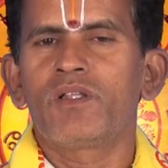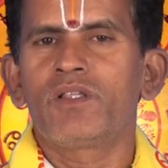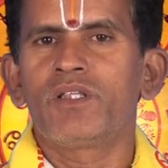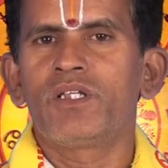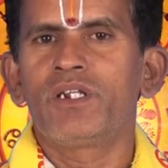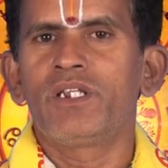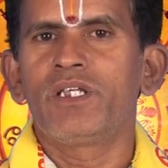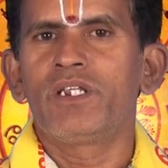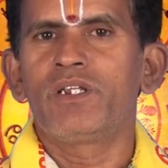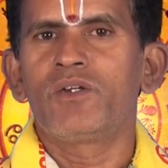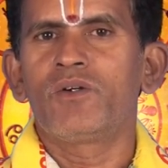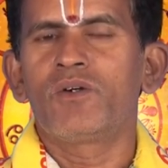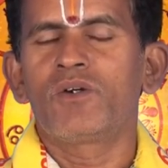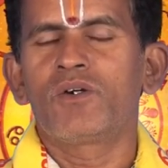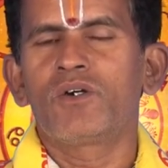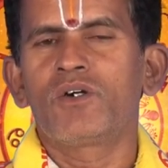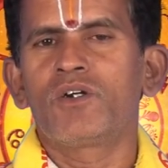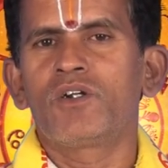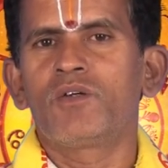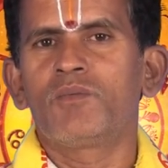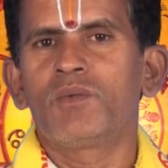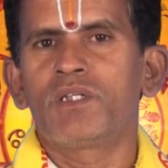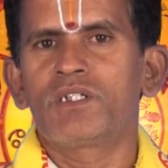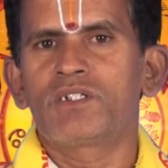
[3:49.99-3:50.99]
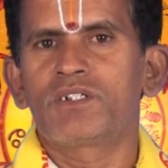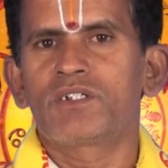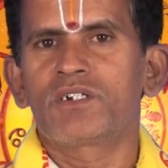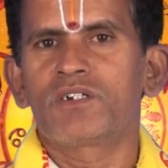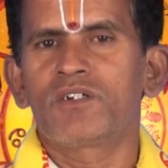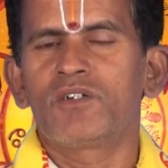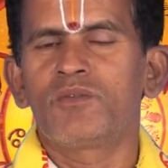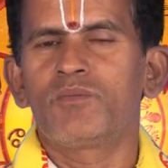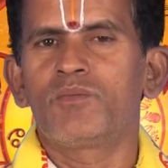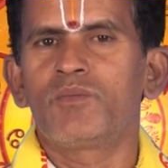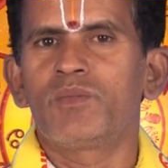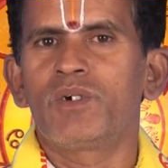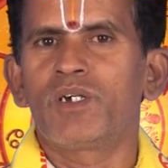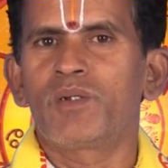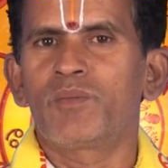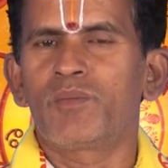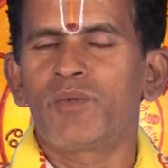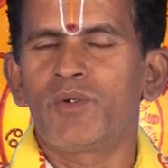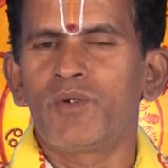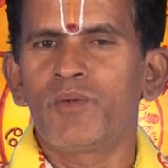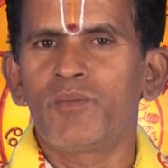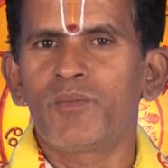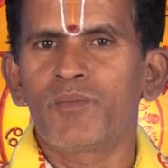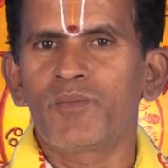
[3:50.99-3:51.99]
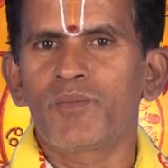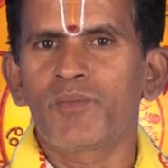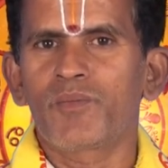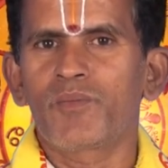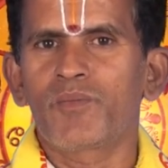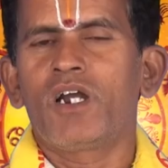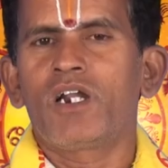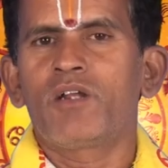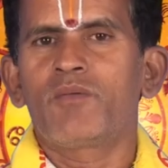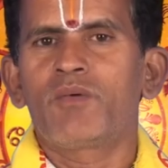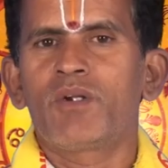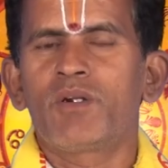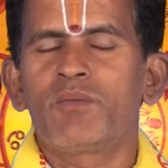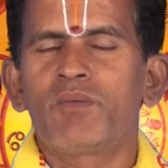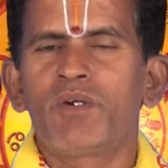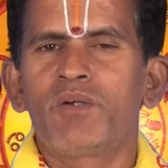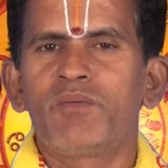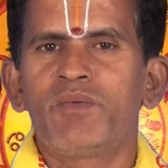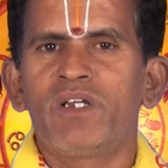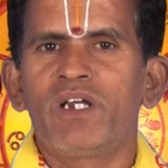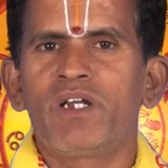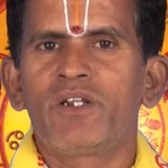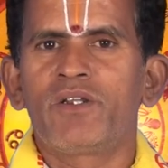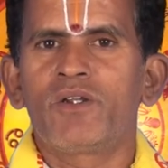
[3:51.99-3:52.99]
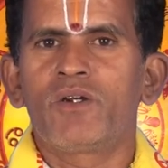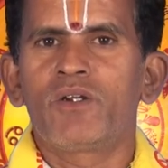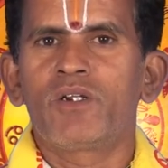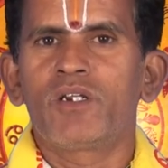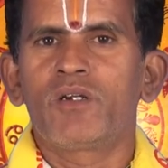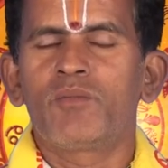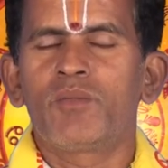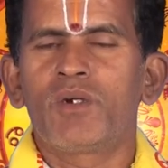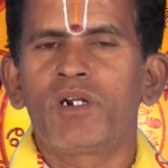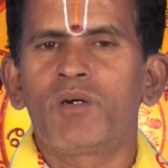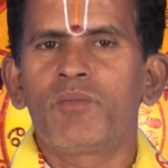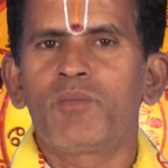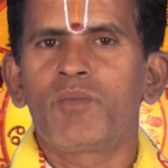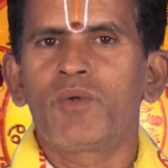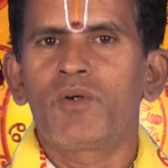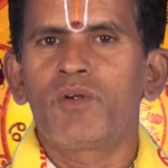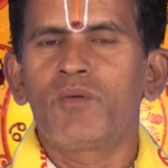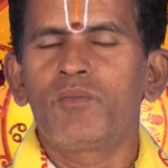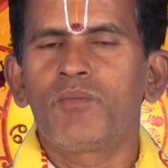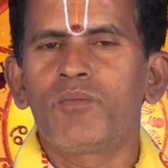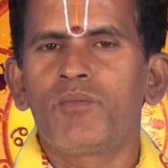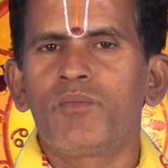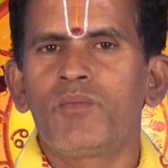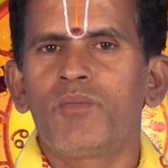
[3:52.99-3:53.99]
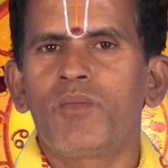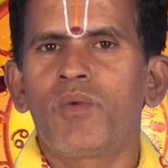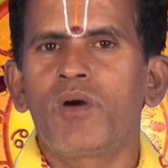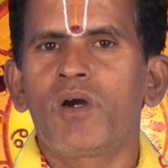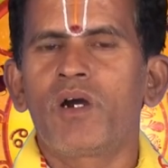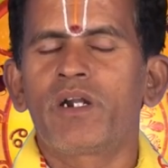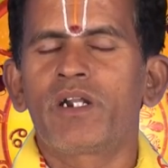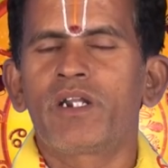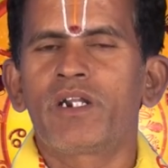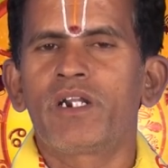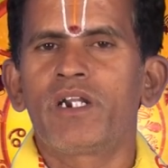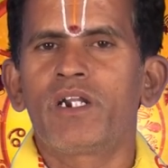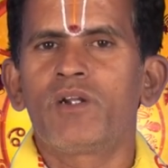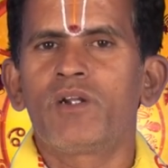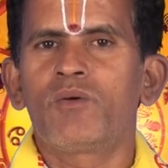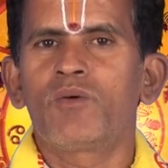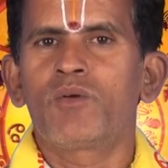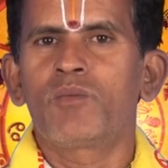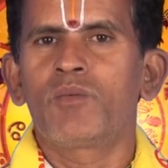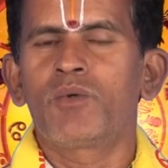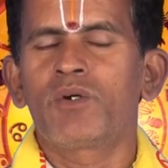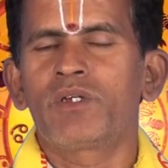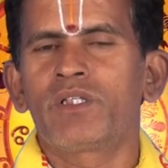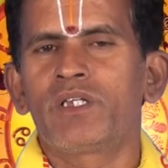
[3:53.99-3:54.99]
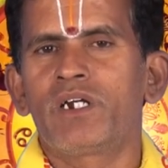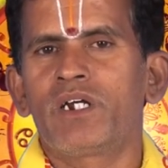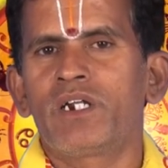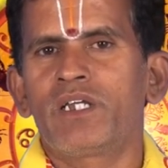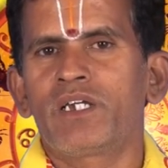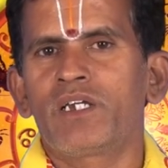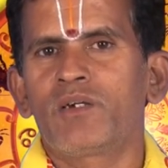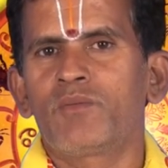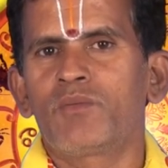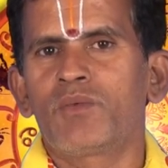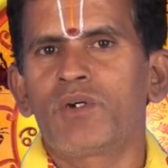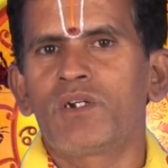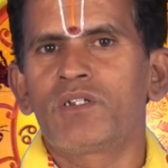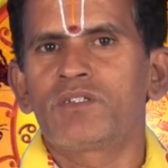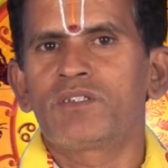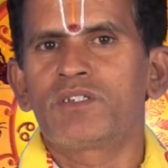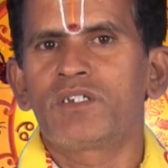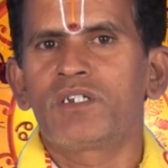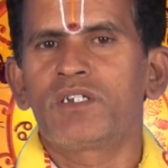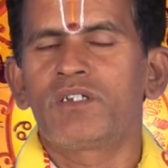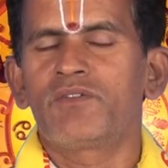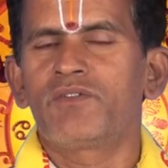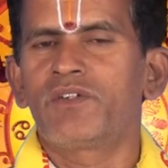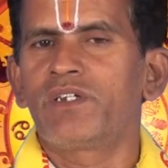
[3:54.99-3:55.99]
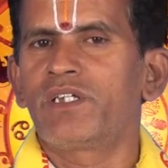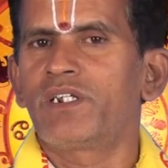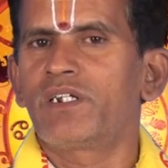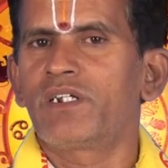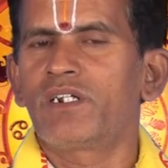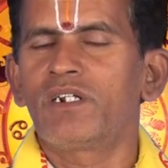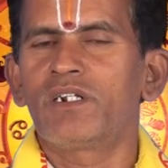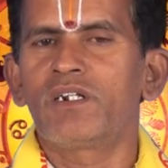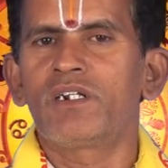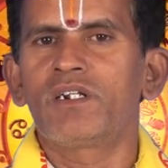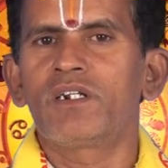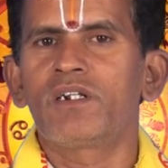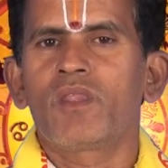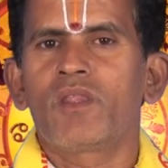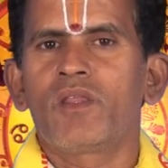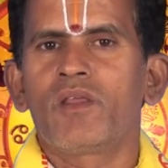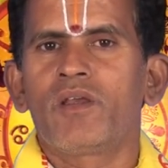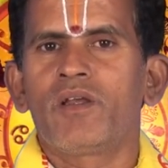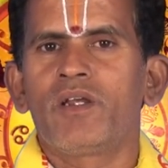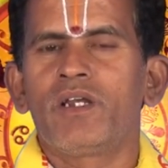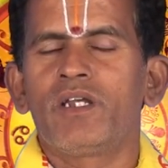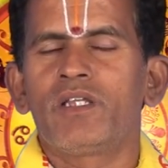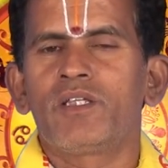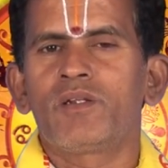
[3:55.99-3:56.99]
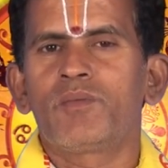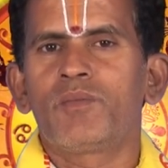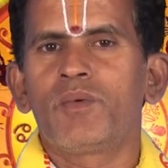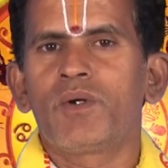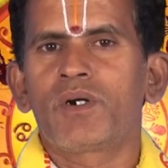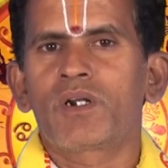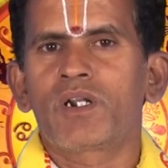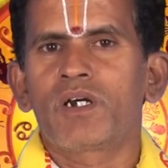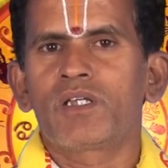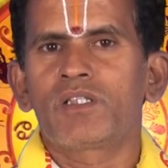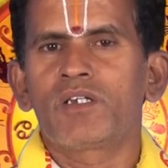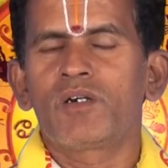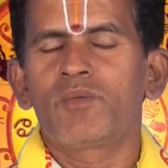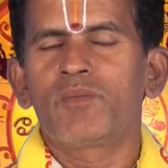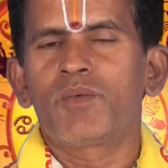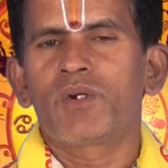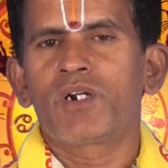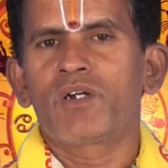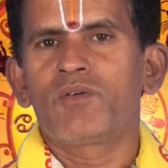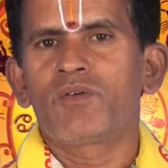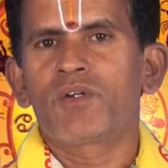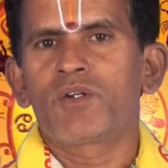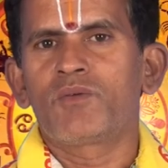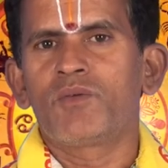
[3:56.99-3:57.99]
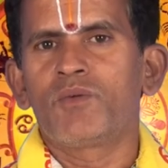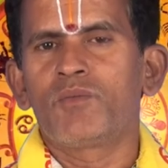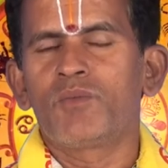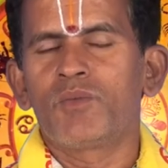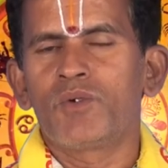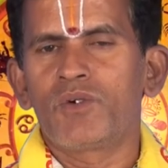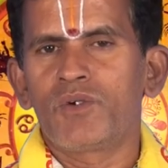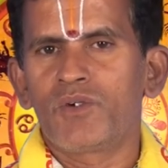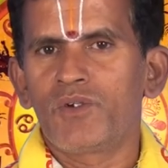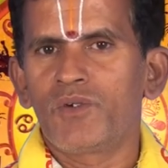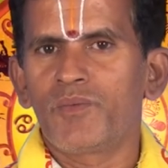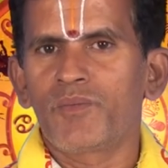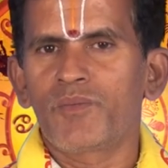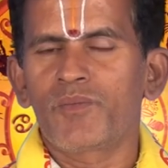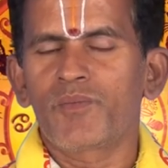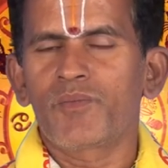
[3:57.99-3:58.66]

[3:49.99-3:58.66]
திடீர் யோகங்களும் அதிர்ஷ்டங்களும் ஏற்படும் கணவன் மனைவி அந்யோன்யம் பலப்படும் கடனின் ஒரு பகுதி அடைக்க முயற்சி செய்வீர்கள் எதிர்பாராத பணவரவும் உண்டு